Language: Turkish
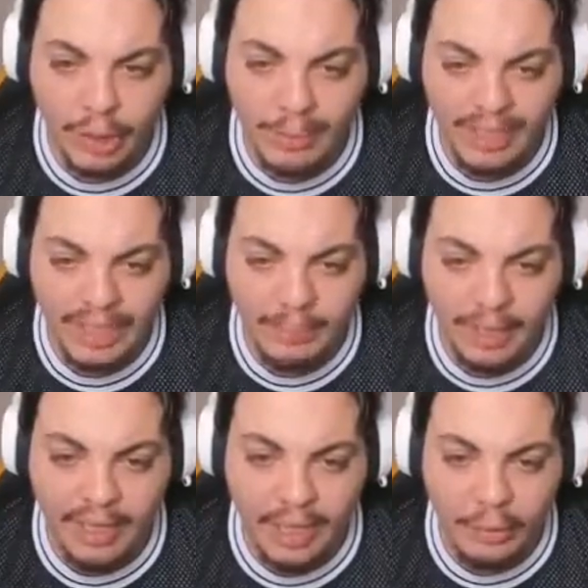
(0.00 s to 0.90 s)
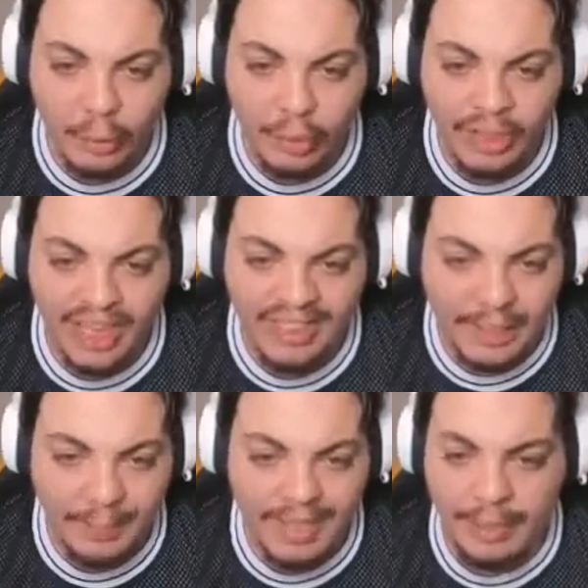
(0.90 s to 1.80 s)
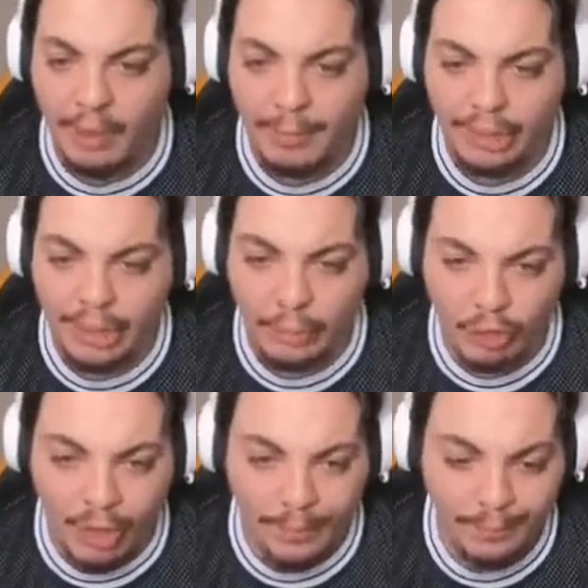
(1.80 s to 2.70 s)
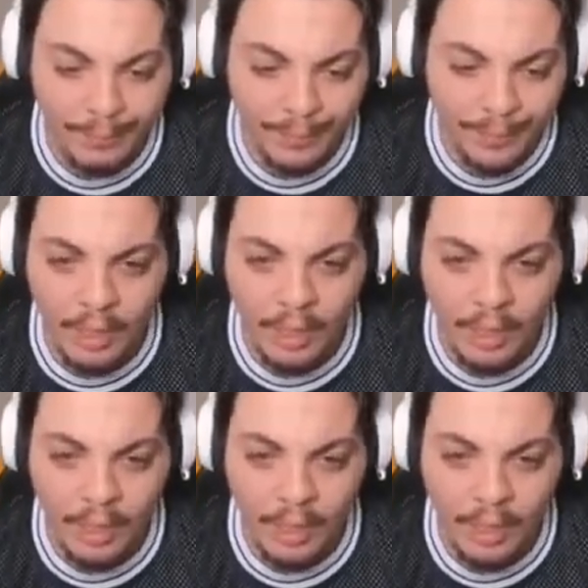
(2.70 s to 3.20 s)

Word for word: lutuna basıp alana doğru kat etmeye devam edeceğim hocam.